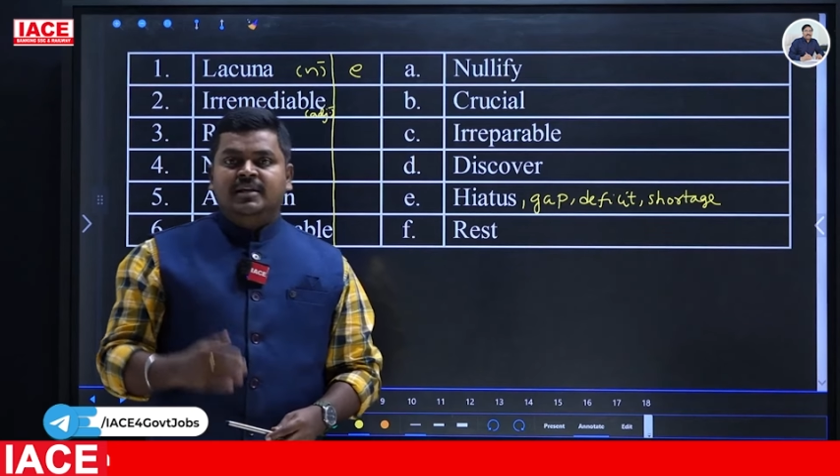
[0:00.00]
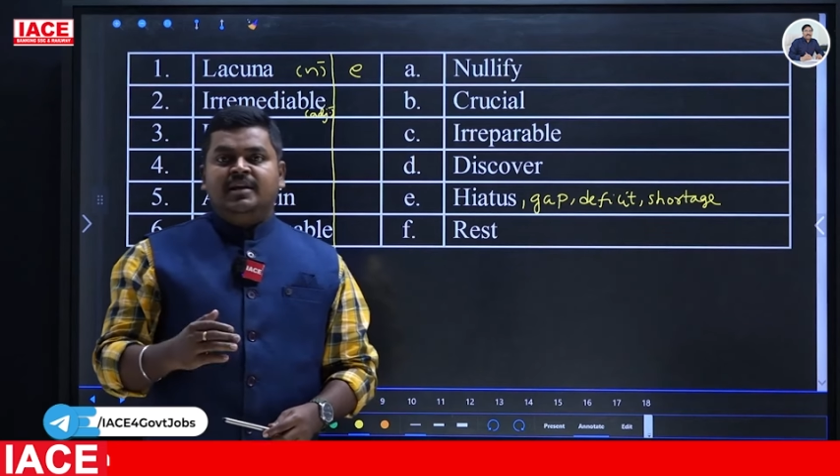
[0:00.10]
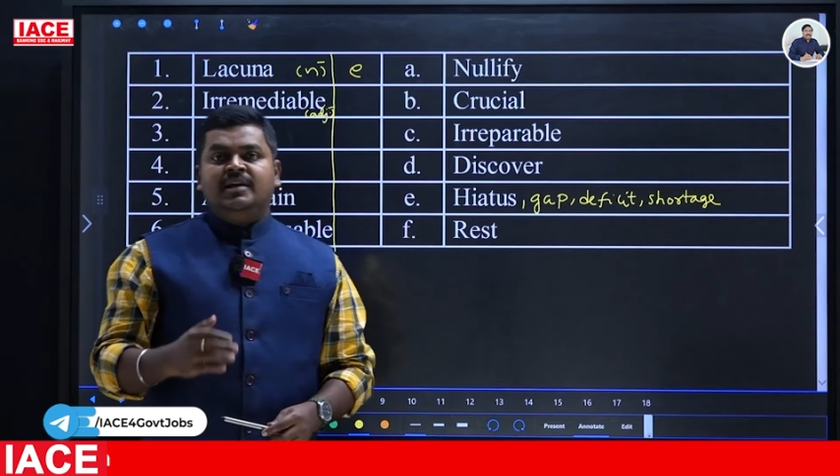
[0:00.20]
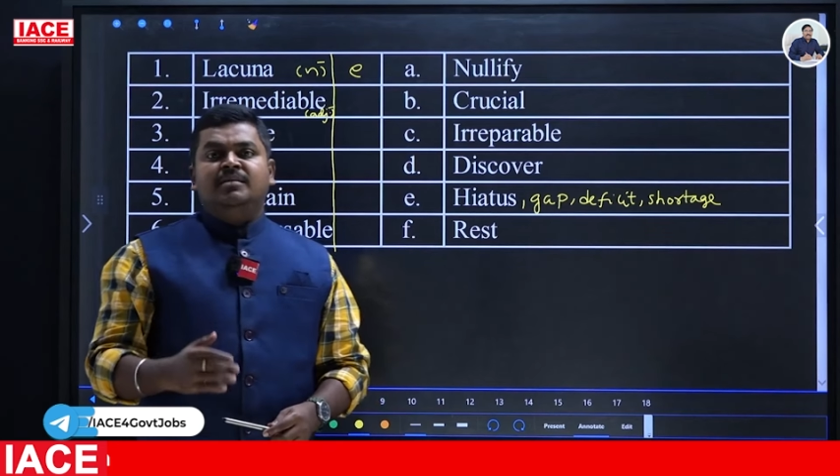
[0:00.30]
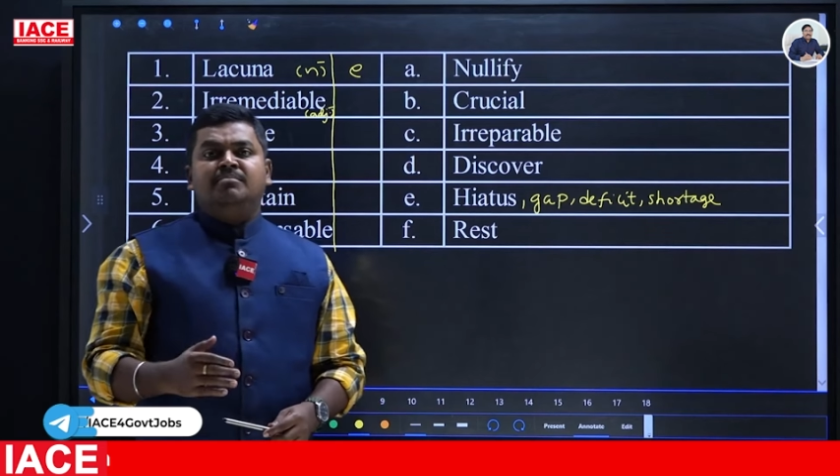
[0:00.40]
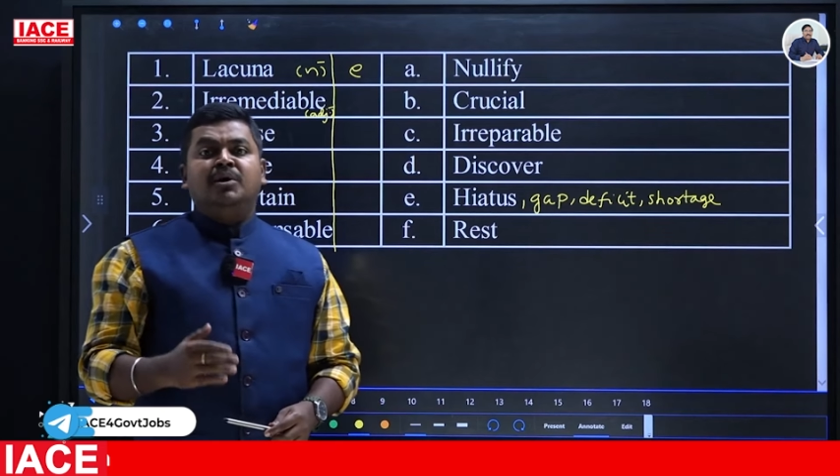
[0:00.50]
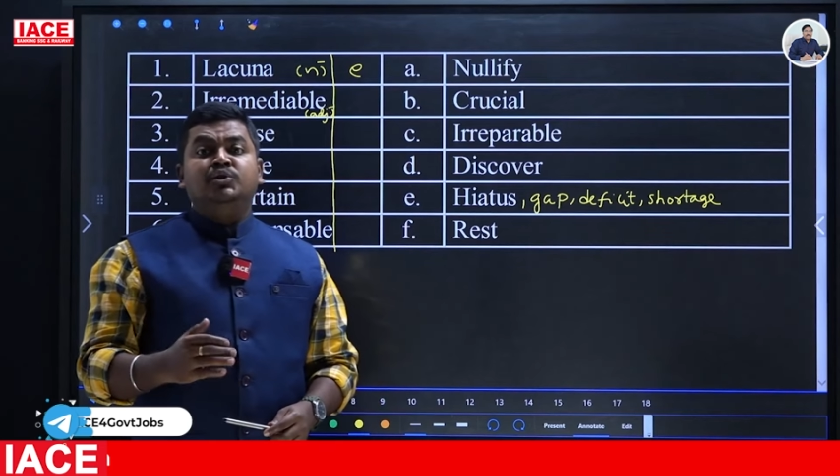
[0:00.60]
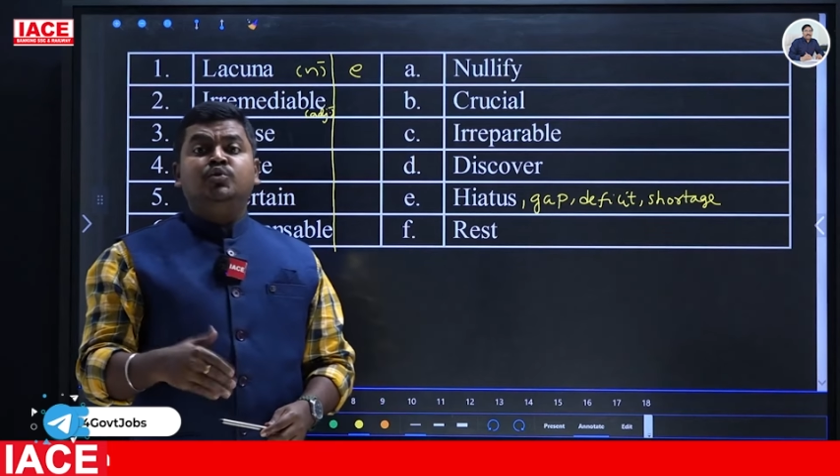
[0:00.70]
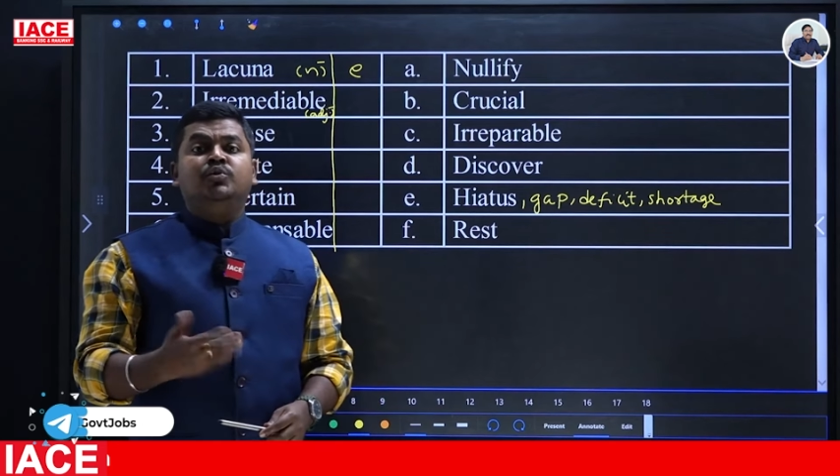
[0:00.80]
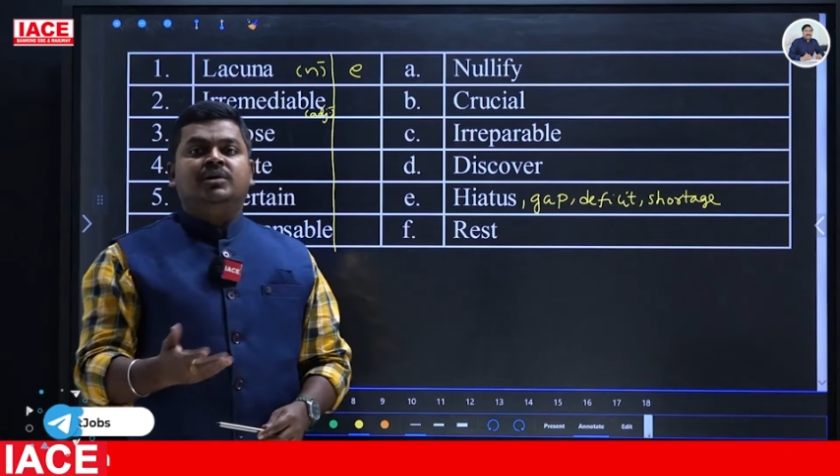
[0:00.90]
దేనికైనా
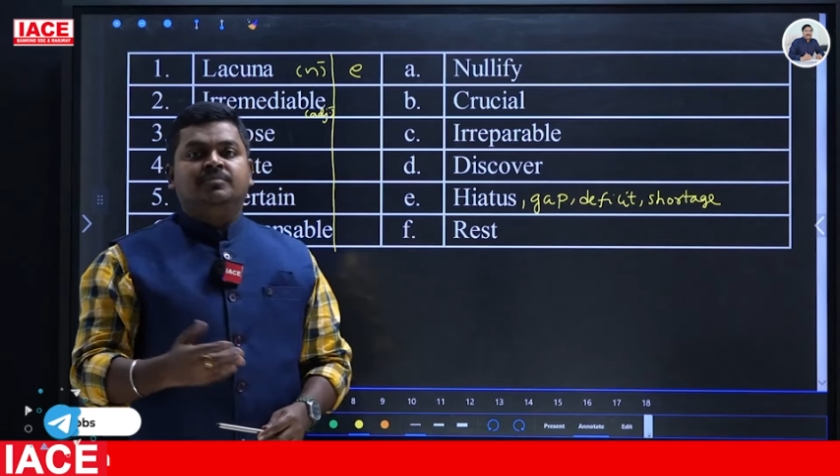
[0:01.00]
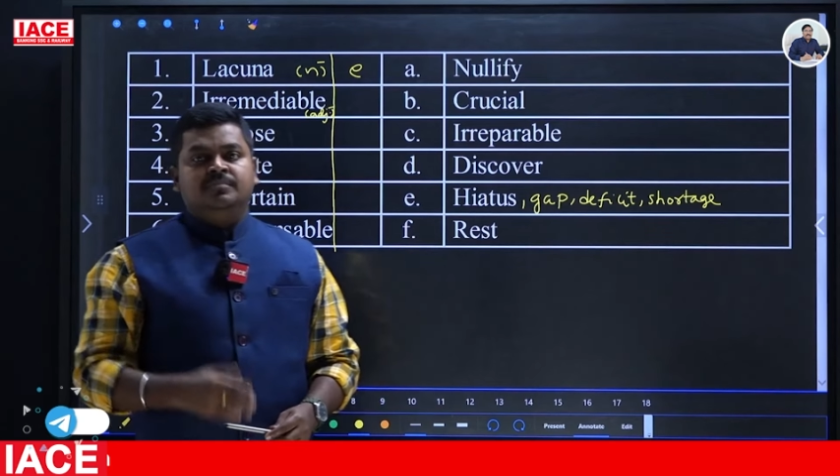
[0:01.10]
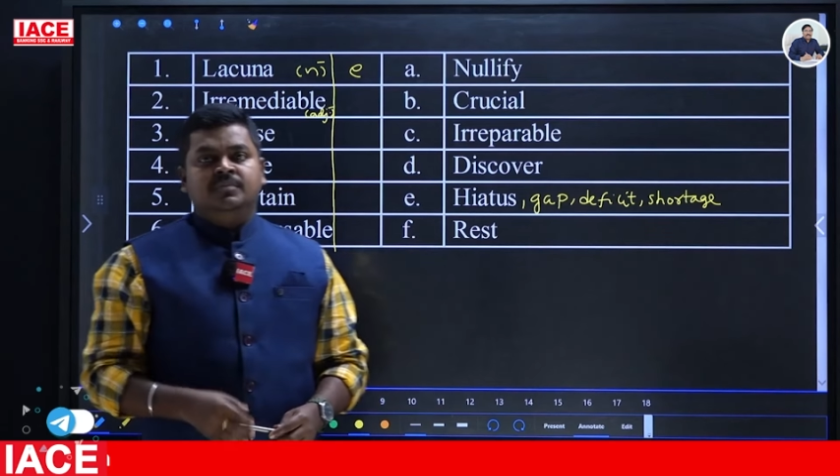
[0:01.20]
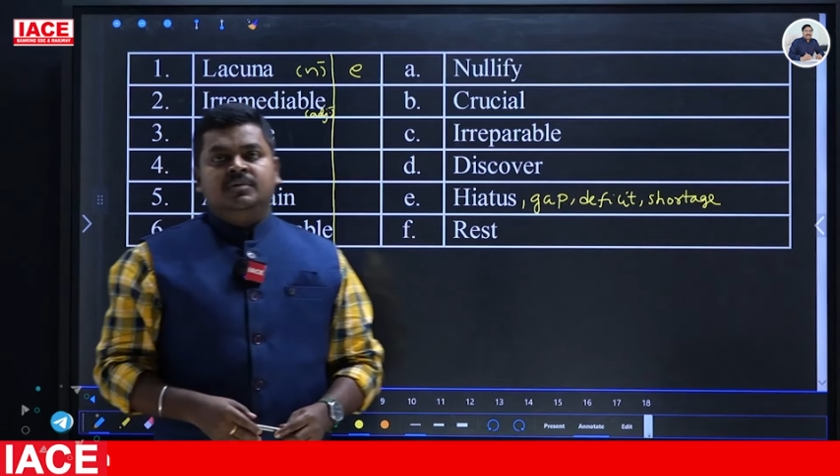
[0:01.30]
మందు ఉండడం